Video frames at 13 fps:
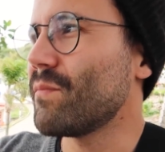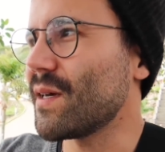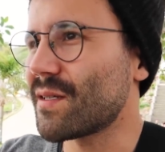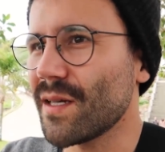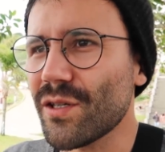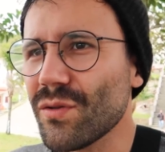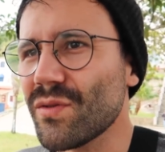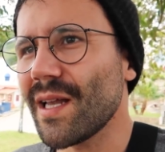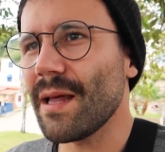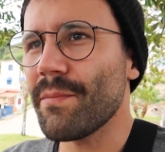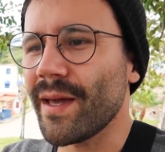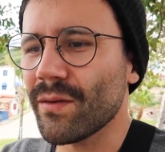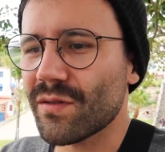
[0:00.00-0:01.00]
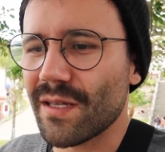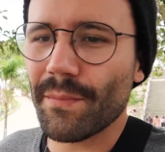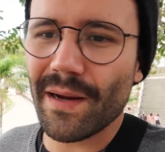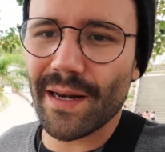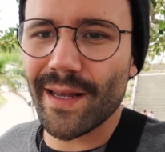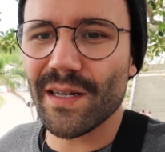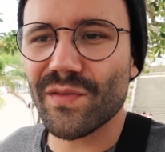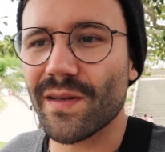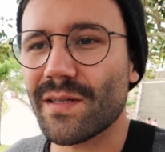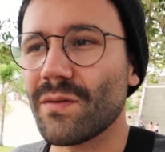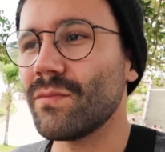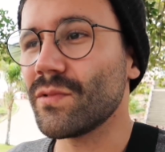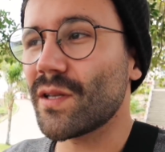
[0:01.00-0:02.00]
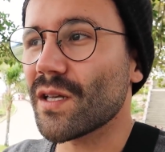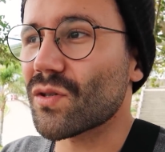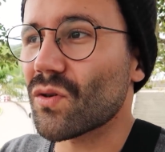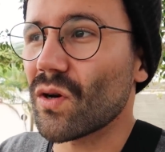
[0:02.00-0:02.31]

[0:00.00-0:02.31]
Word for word: Bastante dos elementos da baleia eles faziam muitas